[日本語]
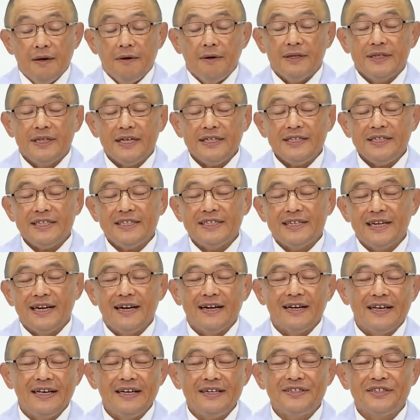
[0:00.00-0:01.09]
私たちが
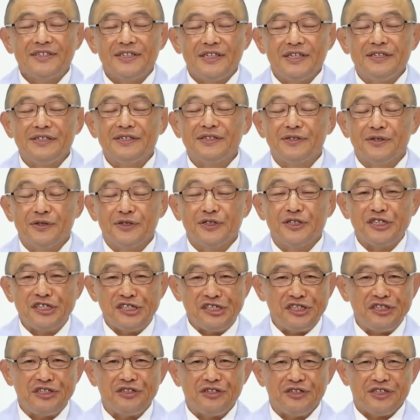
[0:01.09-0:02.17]
イエス・キリストを
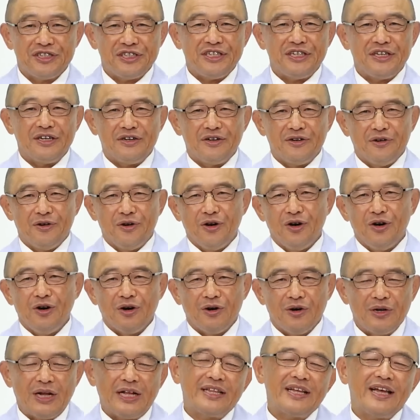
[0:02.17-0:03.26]
信じる信仰を
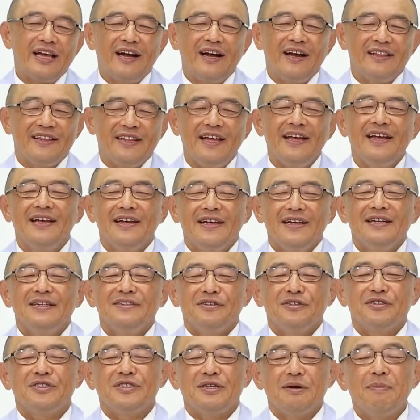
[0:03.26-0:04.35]
この与えられて、
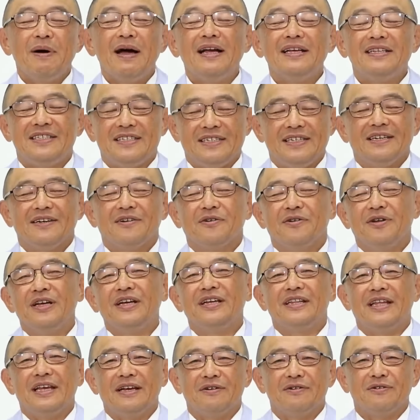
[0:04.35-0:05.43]
そして毎日この生
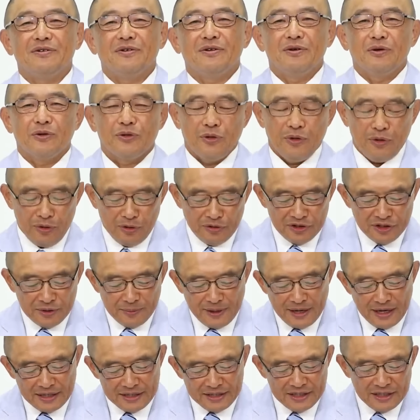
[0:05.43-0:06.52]
きていくことの素
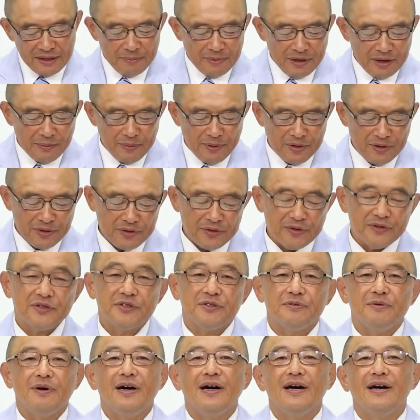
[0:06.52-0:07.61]
晴らしい恵みの一
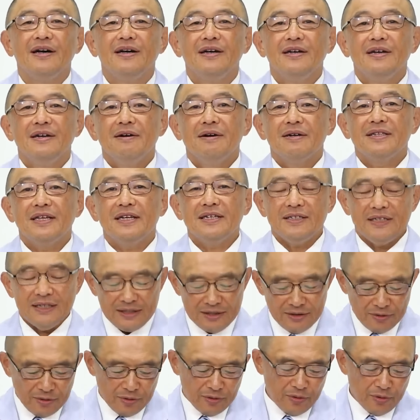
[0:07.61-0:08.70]
つは私た
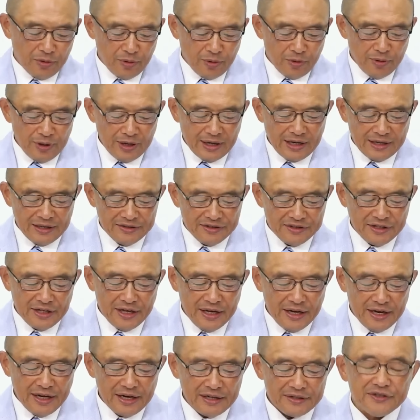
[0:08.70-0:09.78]
ちの心の中に
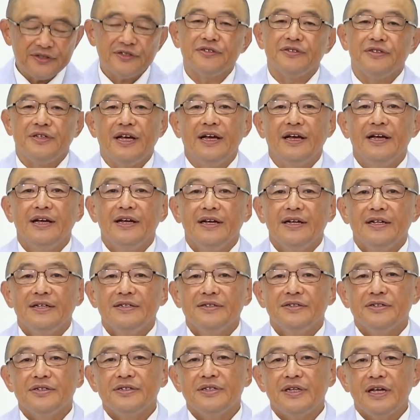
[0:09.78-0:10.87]
精霊が住んで
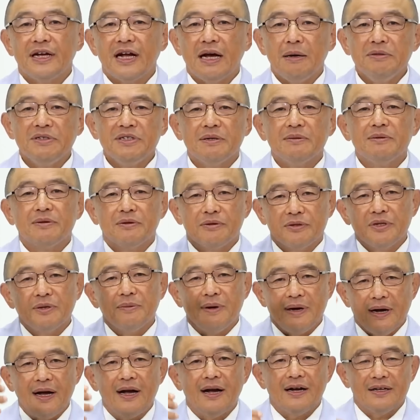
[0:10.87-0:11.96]
そして神様の言
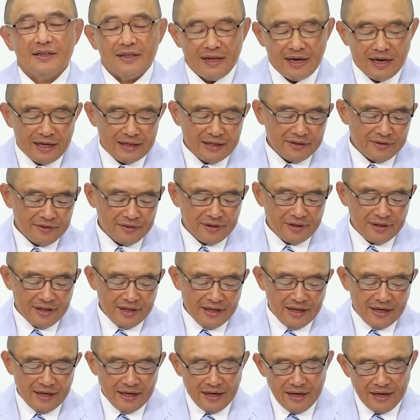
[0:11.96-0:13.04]
葉が語られた時
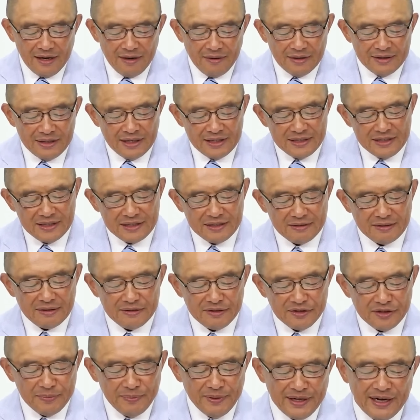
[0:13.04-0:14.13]
に私たちは
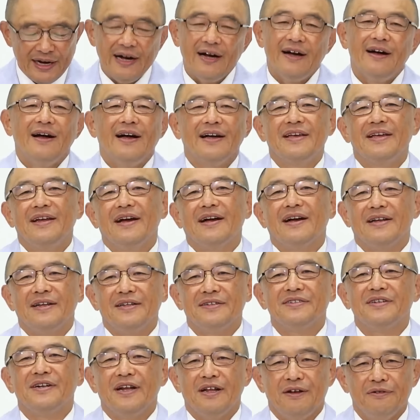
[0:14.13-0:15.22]
罪が明らかに
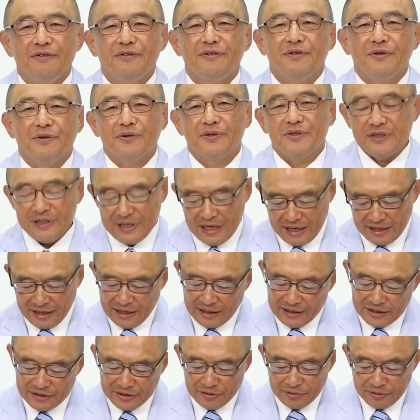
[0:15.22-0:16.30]
されるっていうことじゃな
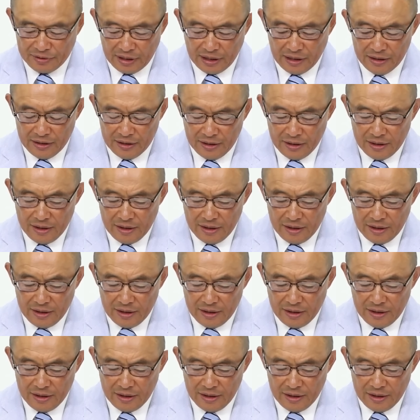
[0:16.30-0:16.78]
いでしょうか。